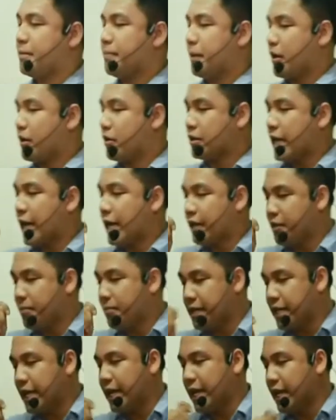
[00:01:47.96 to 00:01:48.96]
pero tayo'y
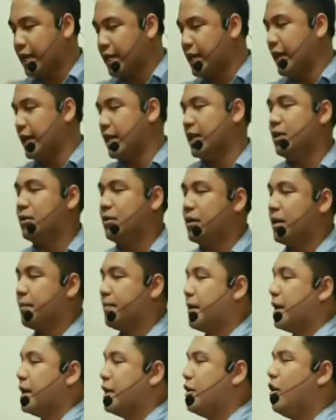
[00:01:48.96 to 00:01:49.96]
manalangin. Hallelujah.
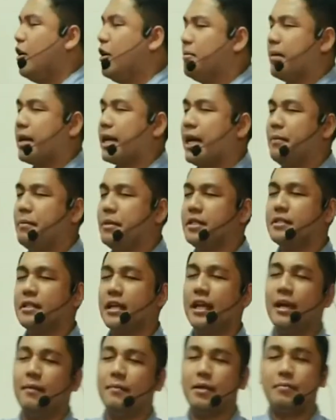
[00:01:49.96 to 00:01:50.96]
Panginoon, maraming
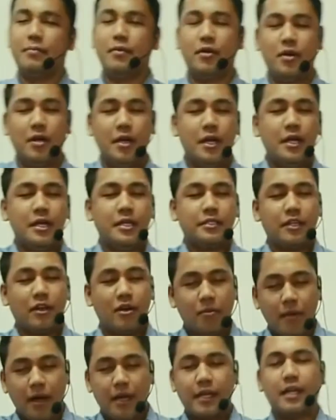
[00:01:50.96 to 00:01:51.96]
salamat po sa
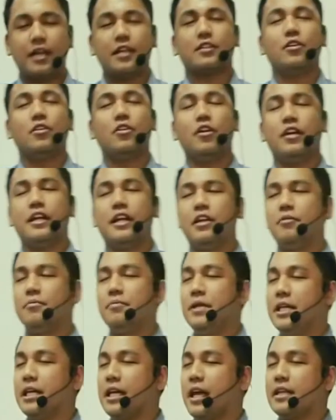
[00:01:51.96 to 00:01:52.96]
umagang ito, Lord, na yung
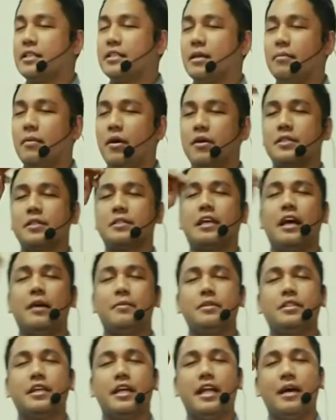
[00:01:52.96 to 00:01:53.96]
binigay sa, about, sa
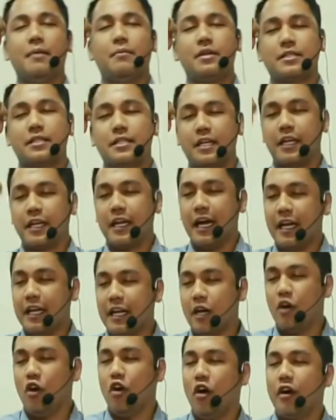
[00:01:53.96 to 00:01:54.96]
amin. Salamat sa naglaan
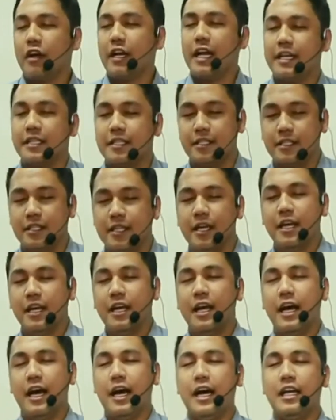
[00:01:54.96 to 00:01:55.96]
ng oras.
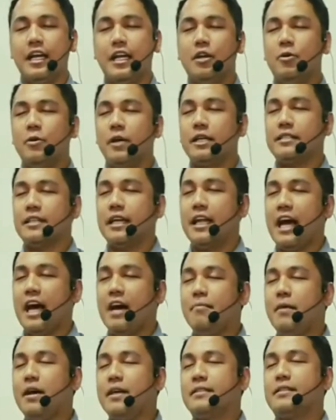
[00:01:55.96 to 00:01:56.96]
Hallelujah.
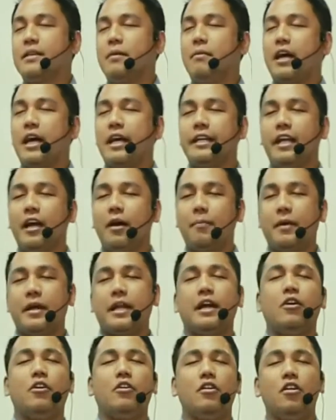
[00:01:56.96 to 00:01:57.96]
Salamat sa magandang
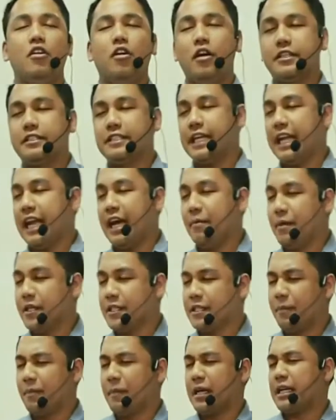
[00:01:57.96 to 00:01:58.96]
panahon, Lord. Salamat
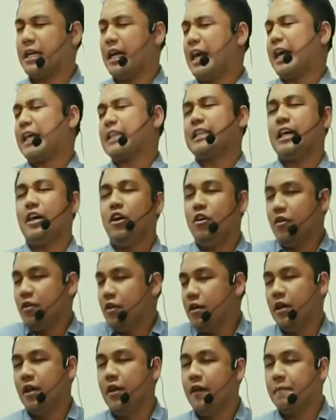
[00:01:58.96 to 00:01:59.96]
sa pagkakataon
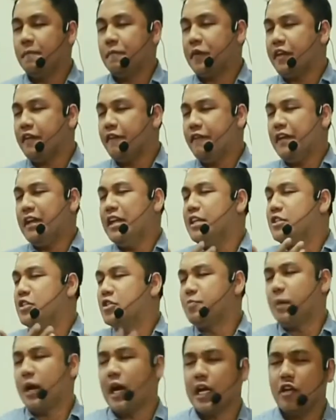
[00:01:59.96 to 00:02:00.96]
Privilege,
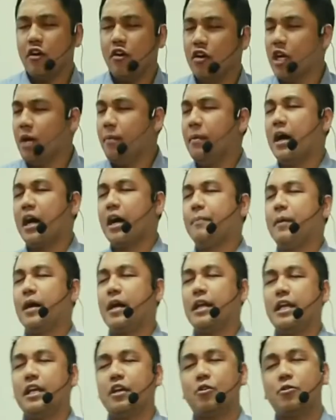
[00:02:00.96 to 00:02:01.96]
Panginoon, na
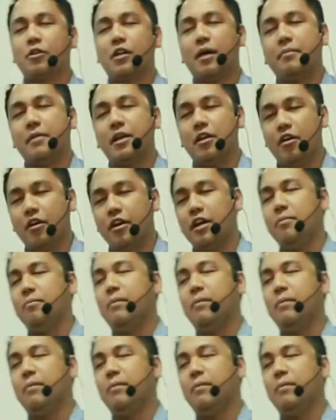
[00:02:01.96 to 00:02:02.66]
makapaglingkod kami, Lord, na